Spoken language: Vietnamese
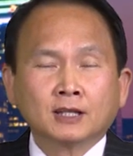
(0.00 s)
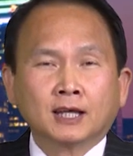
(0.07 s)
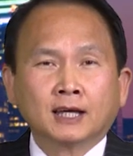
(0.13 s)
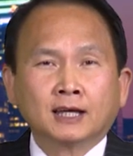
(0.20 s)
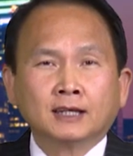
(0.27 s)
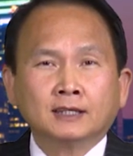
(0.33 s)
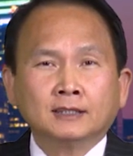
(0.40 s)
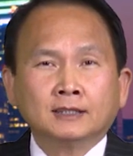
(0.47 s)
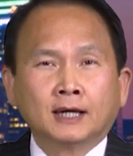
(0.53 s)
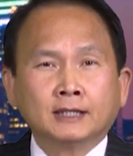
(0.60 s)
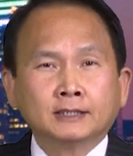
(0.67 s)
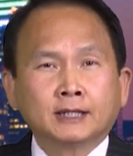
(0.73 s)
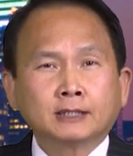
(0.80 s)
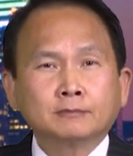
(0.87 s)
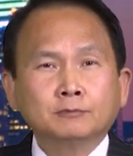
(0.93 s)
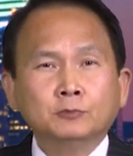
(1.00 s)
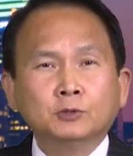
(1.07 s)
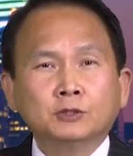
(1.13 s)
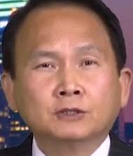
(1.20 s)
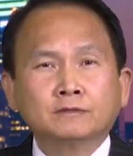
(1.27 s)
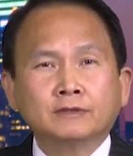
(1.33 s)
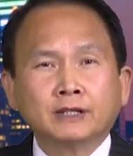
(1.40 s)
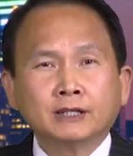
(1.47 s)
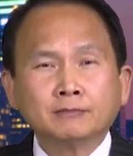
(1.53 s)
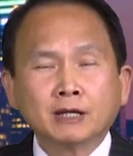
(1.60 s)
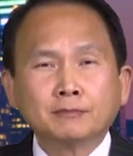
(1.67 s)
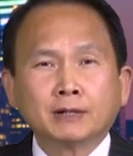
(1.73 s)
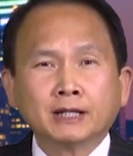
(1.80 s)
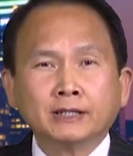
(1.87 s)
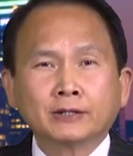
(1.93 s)
là hành khách mua vé máy
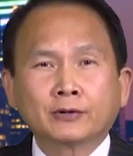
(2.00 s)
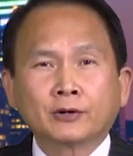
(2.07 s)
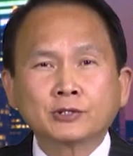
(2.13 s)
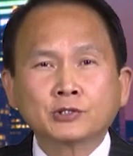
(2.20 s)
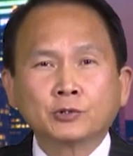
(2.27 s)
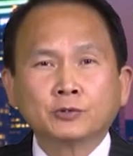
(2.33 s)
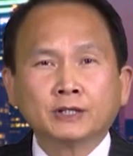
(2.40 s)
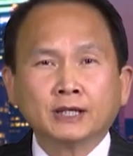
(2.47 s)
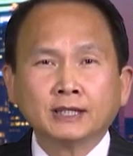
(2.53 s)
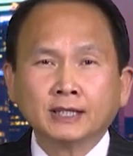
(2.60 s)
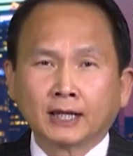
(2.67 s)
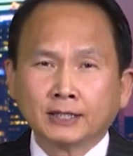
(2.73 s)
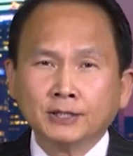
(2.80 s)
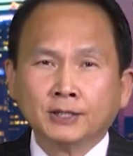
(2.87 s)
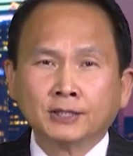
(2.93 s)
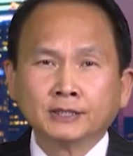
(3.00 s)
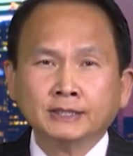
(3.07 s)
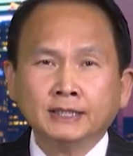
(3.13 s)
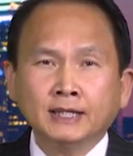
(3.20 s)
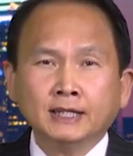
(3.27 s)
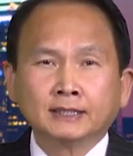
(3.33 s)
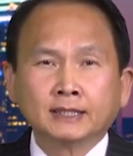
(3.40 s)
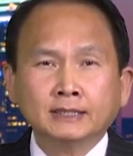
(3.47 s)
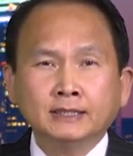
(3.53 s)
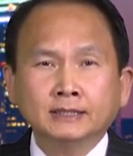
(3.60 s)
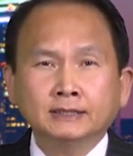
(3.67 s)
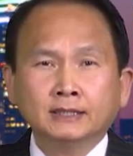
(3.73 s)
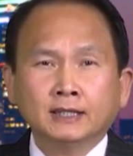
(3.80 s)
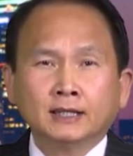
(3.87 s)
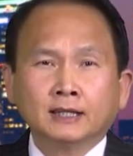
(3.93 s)
bay có số ghế hạng hoi, thế
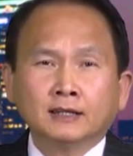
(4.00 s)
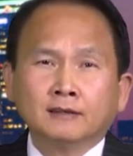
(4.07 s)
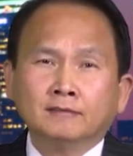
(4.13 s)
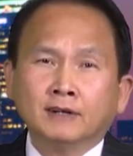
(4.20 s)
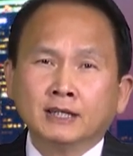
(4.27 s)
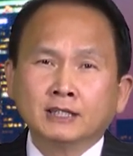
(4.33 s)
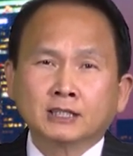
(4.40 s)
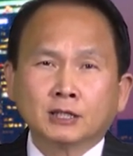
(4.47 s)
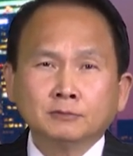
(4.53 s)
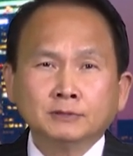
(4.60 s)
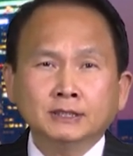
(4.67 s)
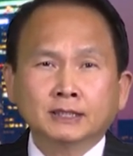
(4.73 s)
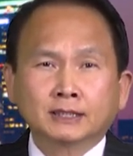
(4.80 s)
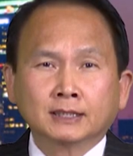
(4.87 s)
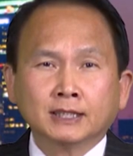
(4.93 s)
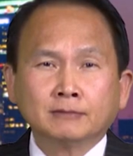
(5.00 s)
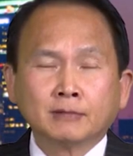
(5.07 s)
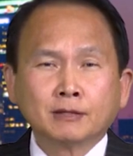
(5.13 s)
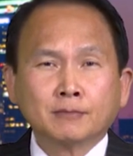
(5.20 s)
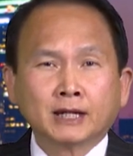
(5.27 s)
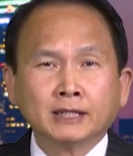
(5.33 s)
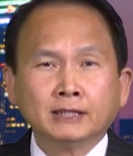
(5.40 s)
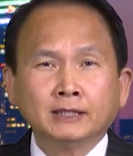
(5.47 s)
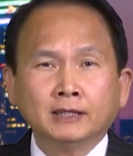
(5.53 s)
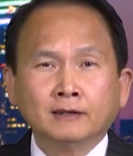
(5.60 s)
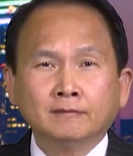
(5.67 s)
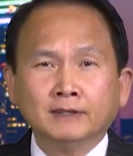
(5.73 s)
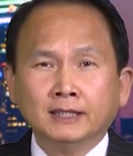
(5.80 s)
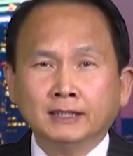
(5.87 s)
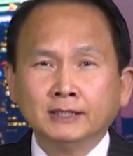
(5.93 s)
nhưng vẫn không được lên máy bay
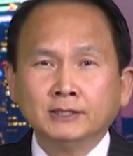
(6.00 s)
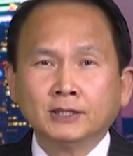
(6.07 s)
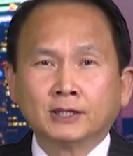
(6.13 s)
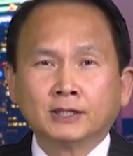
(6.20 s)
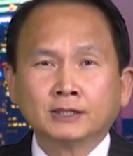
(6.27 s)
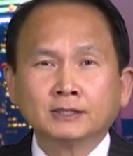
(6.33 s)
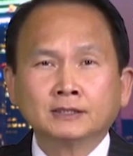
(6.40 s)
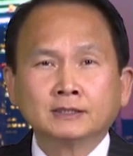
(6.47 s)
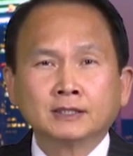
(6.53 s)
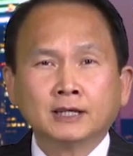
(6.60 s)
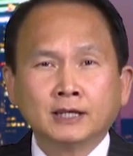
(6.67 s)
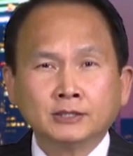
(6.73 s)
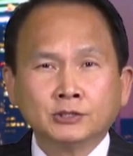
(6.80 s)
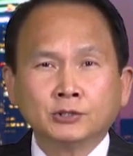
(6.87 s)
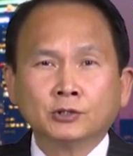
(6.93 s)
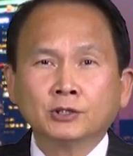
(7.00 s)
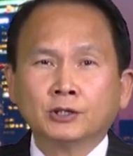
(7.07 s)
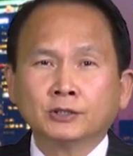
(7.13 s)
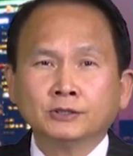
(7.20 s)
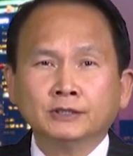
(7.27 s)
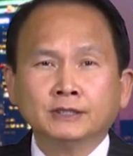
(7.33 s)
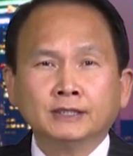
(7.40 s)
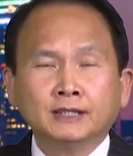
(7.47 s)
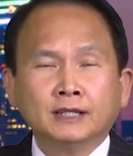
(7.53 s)
vì lý do hết chỗ ngồi.